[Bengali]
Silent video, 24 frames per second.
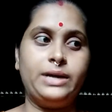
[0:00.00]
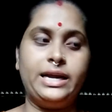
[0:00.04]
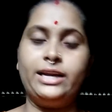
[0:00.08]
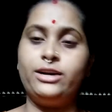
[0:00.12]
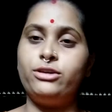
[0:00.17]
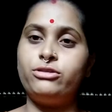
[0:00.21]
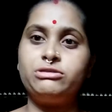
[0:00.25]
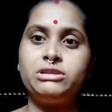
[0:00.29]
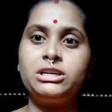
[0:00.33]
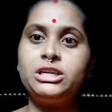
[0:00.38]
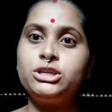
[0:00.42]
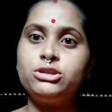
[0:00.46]

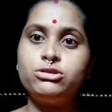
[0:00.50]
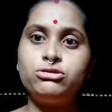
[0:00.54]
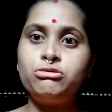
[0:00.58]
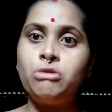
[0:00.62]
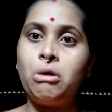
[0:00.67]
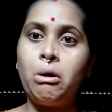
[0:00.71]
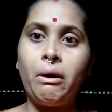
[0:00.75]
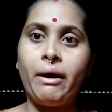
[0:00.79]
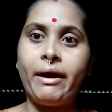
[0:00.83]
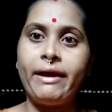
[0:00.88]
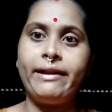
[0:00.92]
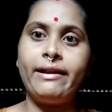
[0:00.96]
এগুলো তো কিছু
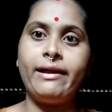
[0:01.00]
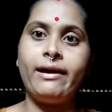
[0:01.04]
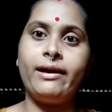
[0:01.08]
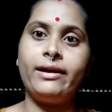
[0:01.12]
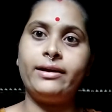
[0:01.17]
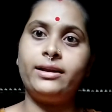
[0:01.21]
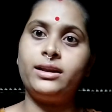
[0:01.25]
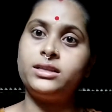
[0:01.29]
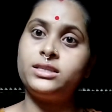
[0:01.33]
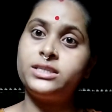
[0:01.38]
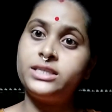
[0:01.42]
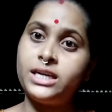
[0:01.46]
হয় না
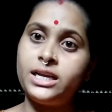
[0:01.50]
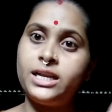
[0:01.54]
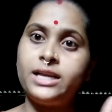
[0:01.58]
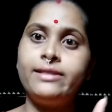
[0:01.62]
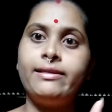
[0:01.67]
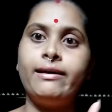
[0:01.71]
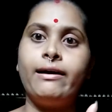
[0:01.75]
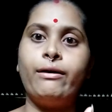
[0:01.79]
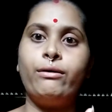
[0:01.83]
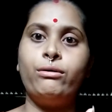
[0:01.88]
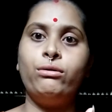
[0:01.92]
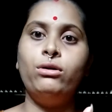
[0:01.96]
এগুলো ছেড়ে
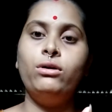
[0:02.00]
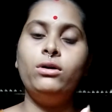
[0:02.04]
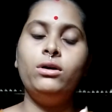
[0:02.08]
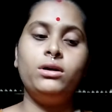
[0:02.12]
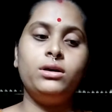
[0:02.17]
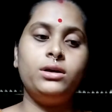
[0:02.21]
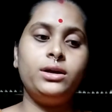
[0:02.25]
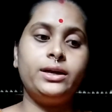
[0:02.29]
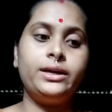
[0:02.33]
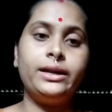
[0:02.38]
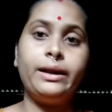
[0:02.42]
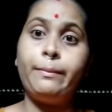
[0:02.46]
দাও
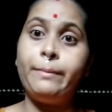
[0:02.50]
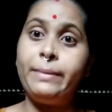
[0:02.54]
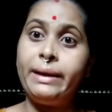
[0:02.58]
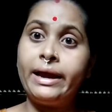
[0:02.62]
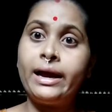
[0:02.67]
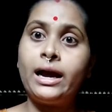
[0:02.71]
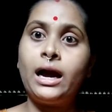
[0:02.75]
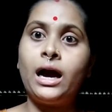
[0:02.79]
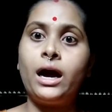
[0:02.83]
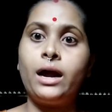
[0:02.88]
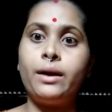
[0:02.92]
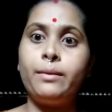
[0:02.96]
এগুলো
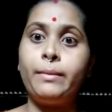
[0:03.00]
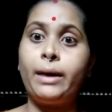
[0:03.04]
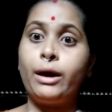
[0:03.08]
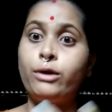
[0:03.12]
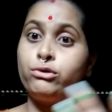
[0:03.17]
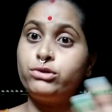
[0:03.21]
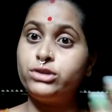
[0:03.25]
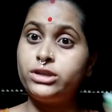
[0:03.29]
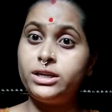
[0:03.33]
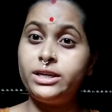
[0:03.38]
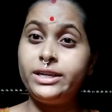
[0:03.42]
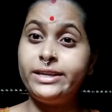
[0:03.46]
বেকার
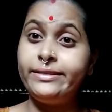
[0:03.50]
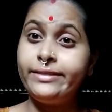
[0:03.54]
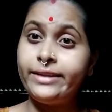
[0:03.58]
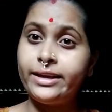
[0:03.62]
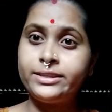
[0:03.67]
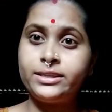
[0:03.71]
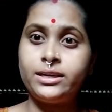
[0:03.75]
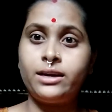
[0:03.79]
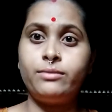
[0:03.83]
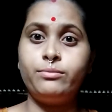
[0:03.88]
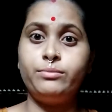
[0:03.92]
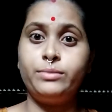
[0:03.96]
মানুষের নিন্দা
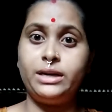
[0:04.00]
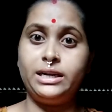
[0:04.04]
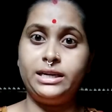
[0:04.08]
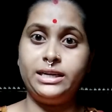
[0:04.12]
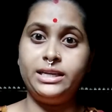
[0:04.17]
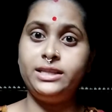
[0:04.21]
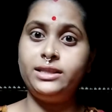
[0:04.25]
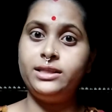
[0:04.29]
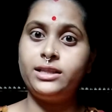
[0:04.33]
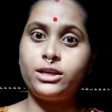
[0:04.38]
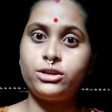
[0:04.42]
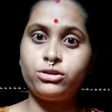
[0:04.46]
মানে
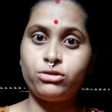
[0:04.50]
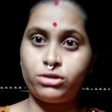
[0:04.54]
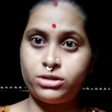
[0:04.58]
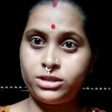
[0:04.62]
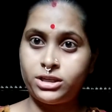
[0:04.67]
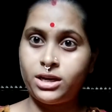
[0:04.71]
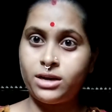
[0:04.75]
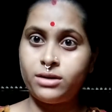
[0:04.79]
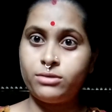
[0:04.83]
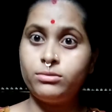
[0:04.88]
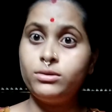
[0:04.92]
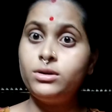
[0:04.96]
নিন্দা
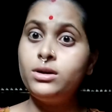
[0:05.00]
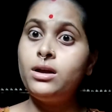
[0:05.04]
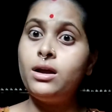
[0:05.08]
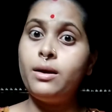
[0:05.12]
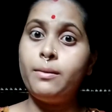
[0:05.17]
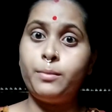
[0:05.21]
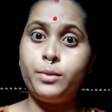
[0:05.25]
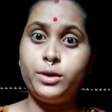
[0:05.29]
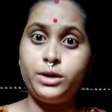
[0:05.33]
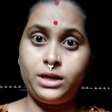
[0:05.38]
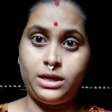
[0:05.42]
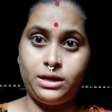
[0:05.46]
চর্চার
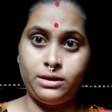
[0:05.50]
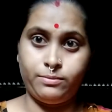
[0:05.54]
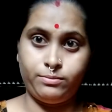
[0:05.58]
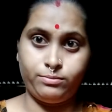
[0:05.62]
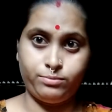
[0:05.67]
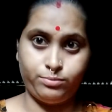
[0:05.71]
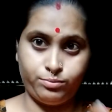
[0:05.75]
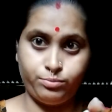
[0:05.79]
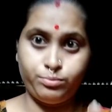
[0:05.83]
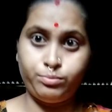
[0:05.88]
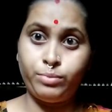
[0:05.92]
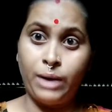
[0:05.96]
মানে
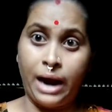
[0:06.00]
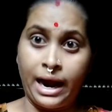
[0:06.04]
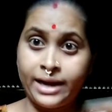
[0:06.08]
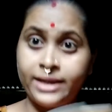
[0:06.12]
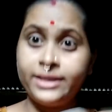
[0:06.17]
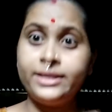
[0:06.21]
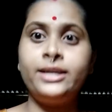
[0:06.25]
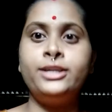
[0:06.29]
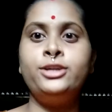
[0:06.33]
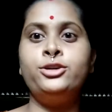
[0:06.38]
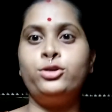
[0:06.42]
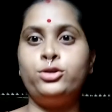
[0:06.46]

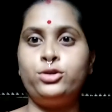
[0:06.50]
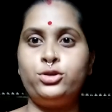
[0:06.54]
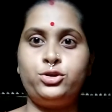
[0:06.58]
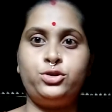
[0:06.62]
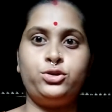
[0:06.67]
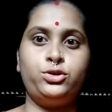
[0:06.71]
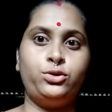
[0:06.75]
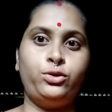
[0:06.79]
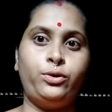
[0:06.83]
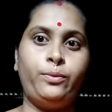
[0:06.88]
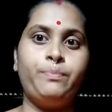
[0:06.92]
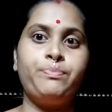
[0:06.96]
ভাগিদারি
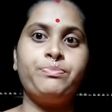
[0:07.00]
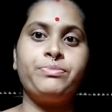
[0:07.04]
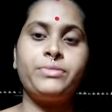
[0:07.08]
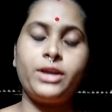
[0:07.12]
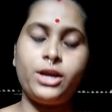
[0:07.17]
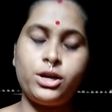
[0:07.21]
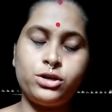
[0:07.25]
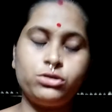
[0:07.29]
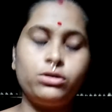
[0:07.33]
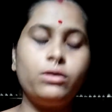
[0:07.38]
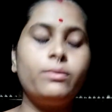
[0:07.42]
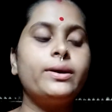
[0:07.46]
হচ্ছ
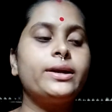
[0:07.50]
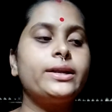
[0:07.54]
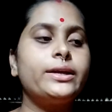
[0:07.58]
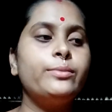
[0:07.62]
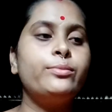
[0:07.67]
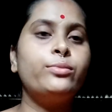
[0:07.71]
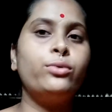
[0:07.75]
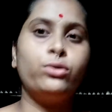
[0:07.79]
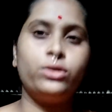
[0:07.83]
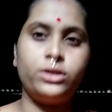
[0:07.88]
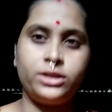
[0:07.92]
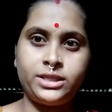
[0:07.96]
এসব আর কি
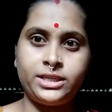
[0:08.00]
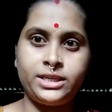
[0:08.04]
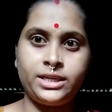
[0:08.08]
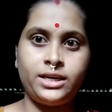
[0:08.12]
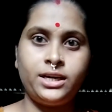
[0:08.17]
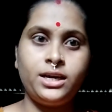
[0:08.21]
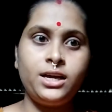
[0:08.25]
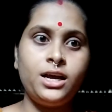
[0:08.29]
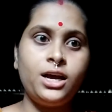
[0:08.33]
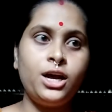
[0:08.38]
বলছে